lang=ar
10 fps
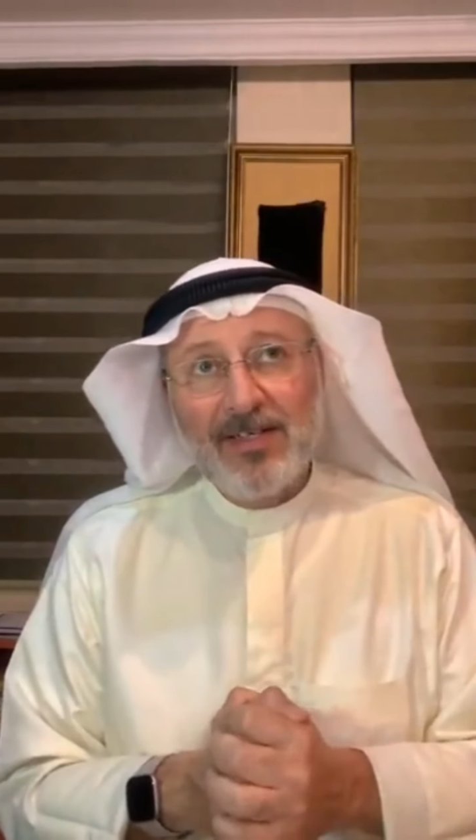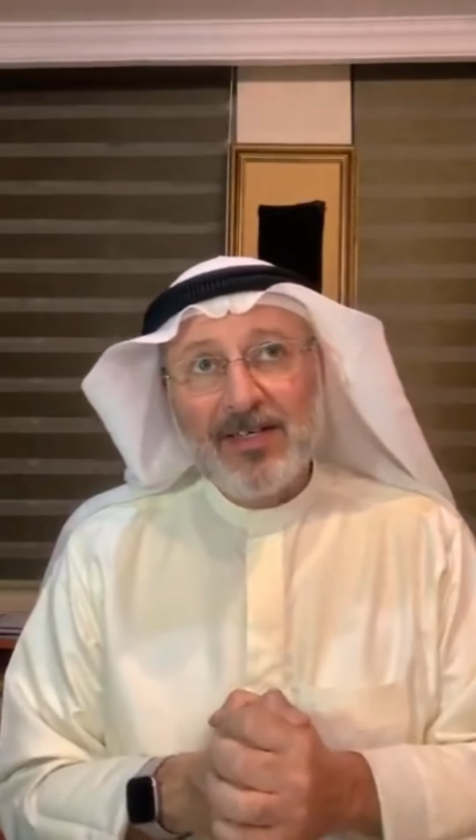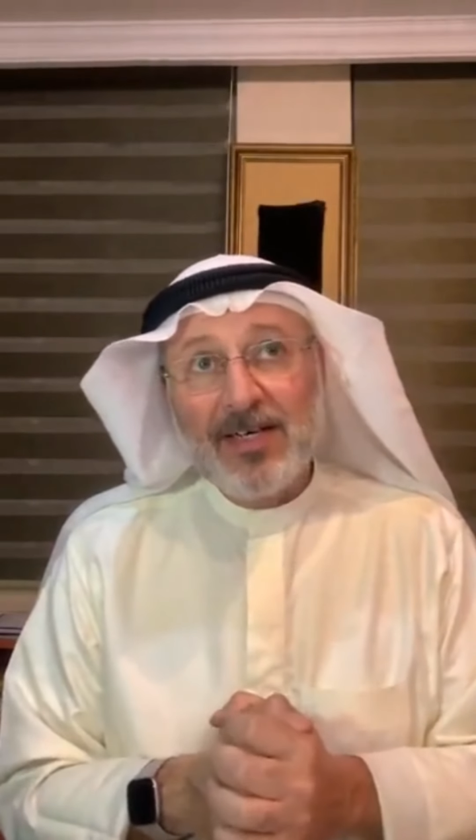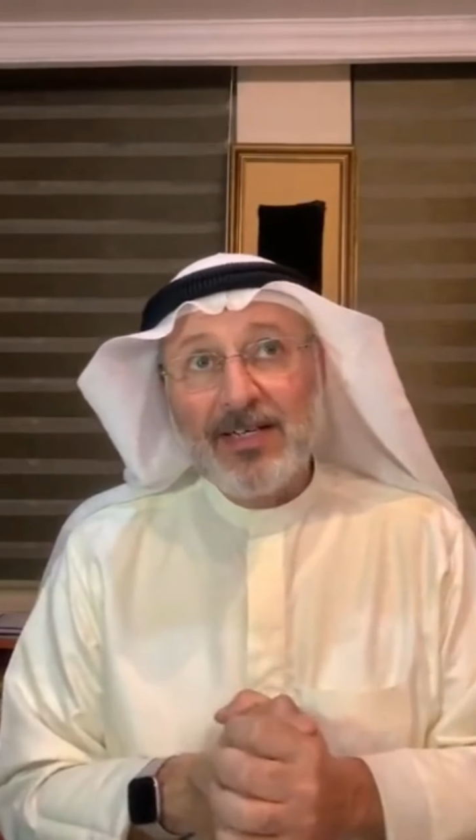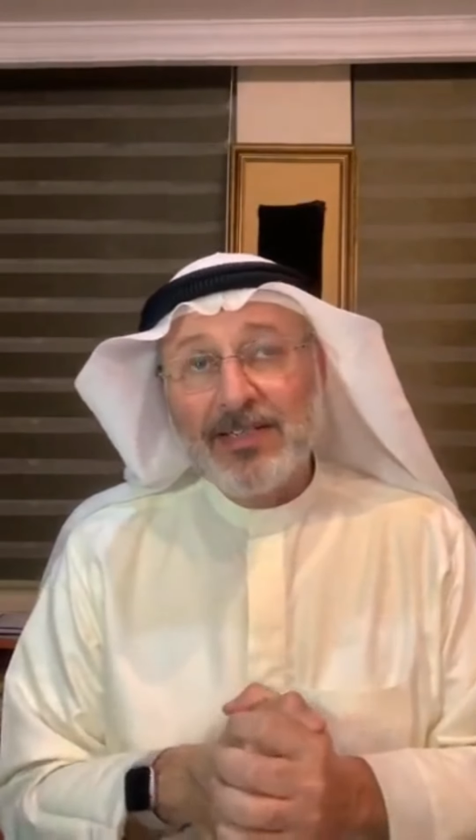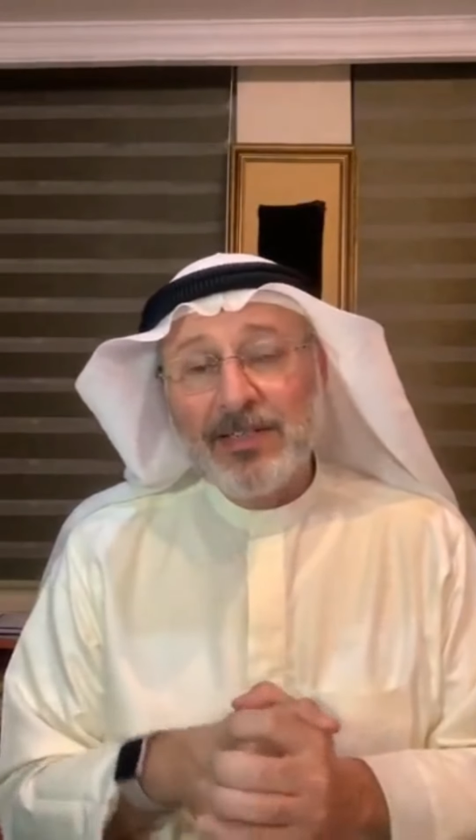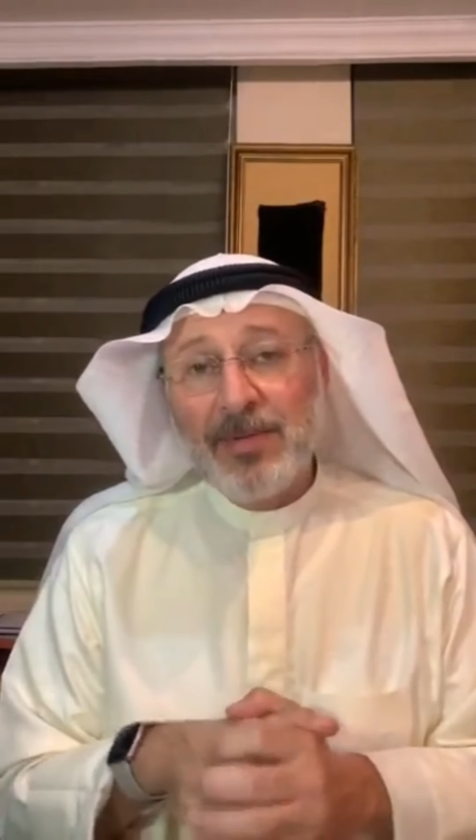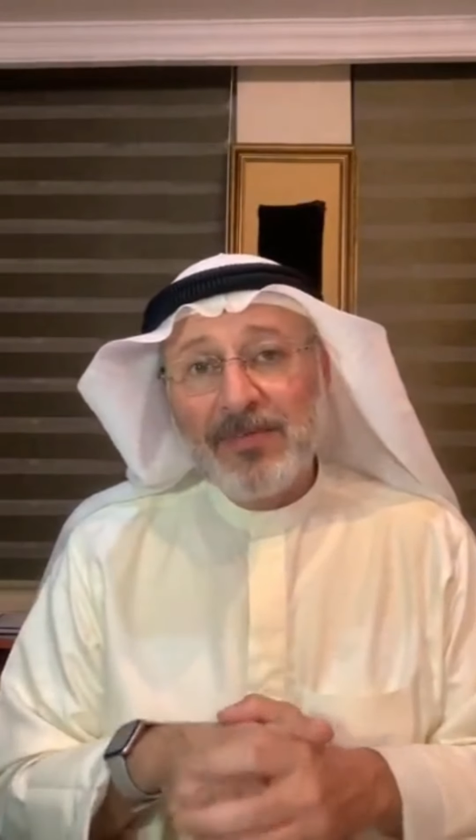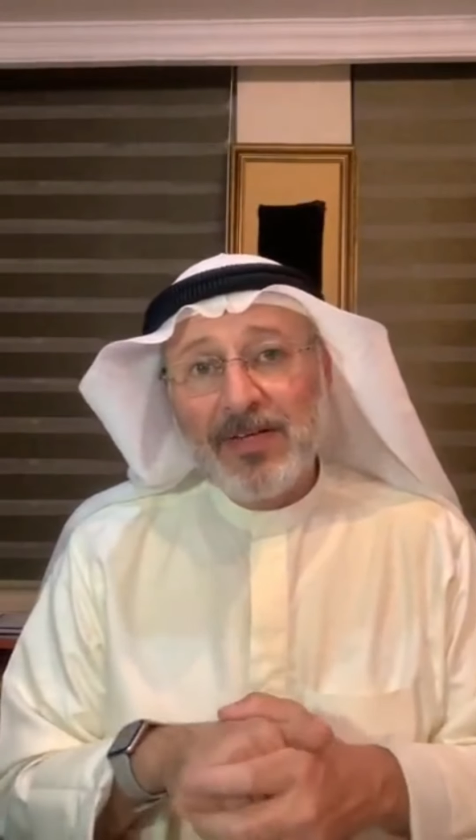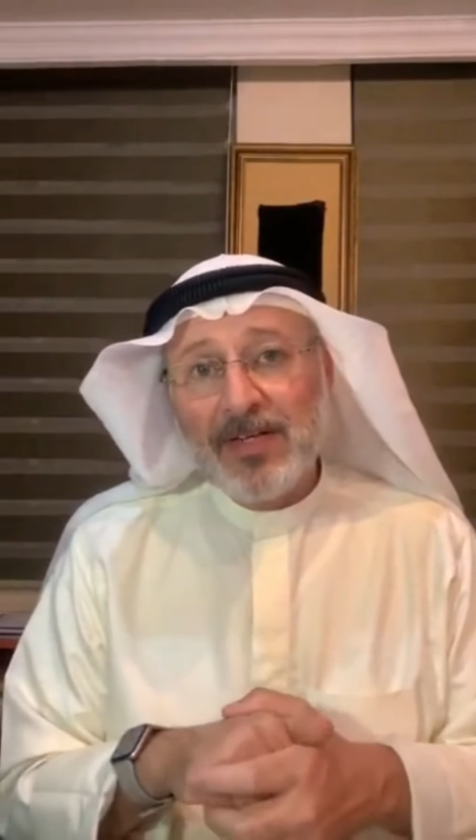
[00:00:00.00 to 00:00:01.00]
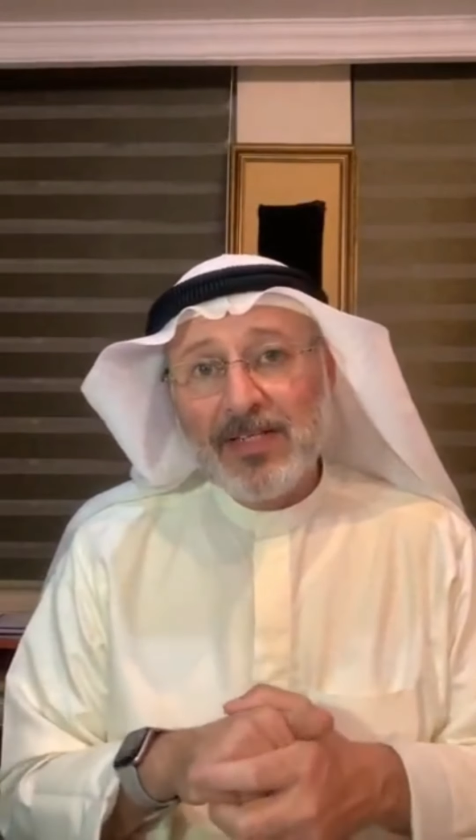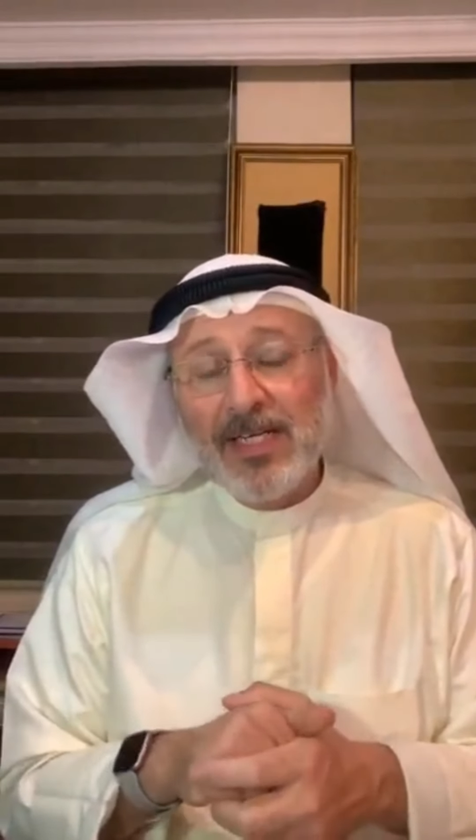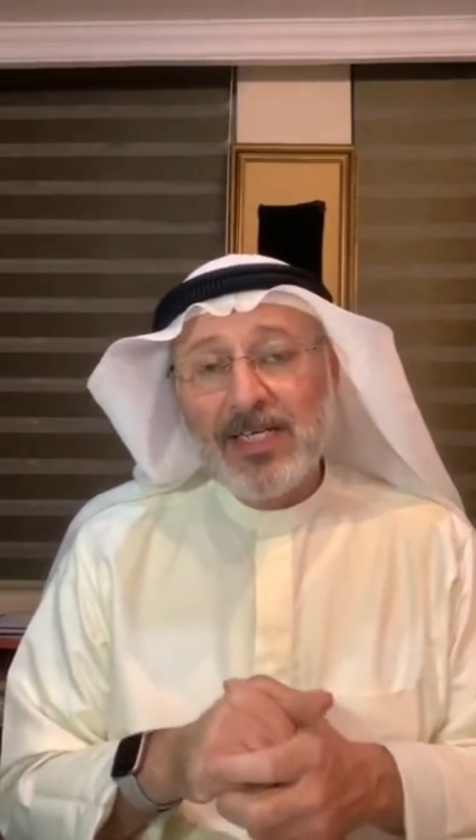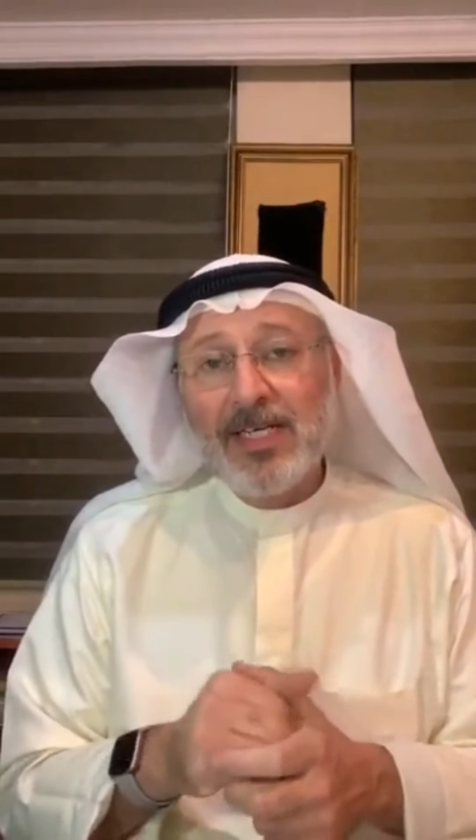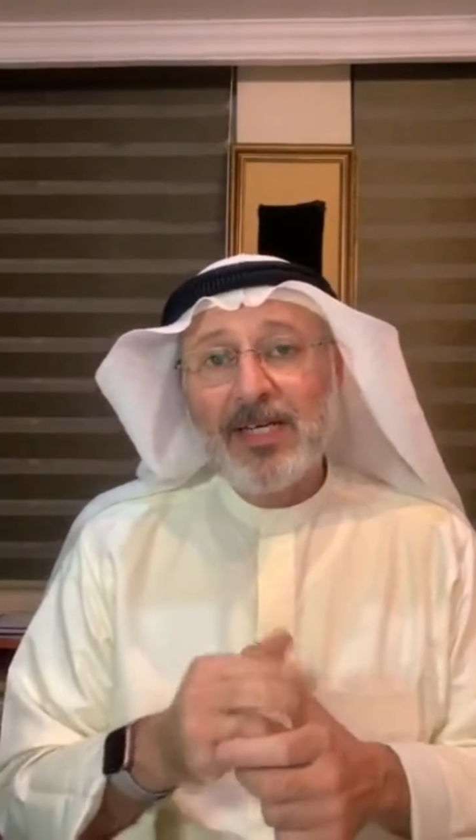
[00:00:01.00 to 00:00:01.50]
آه، انا عندي بعض
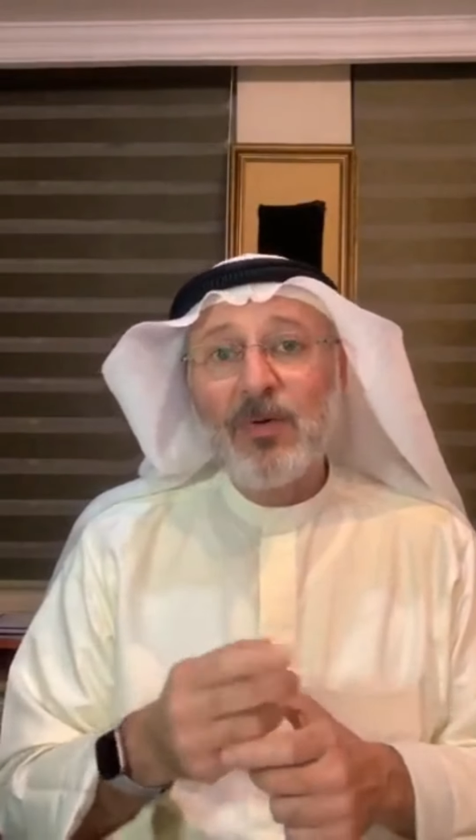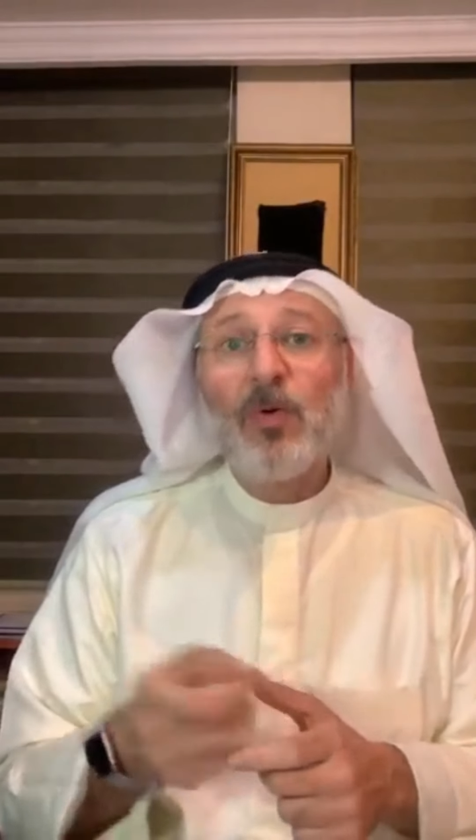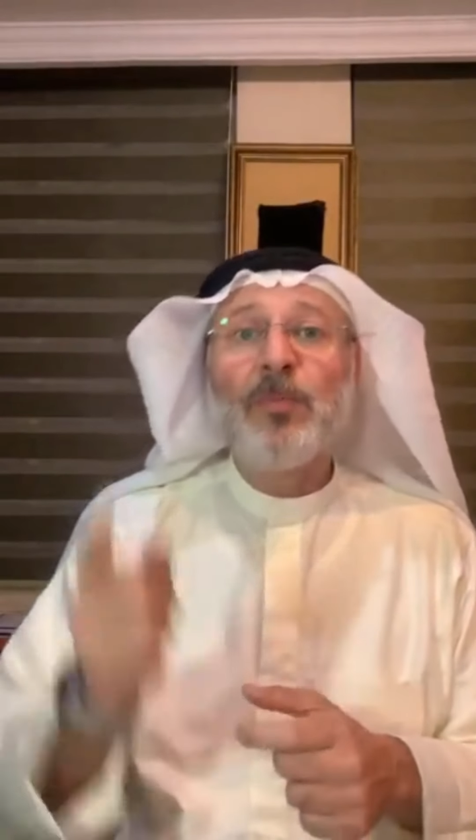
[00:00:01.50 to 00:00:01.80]
القضايا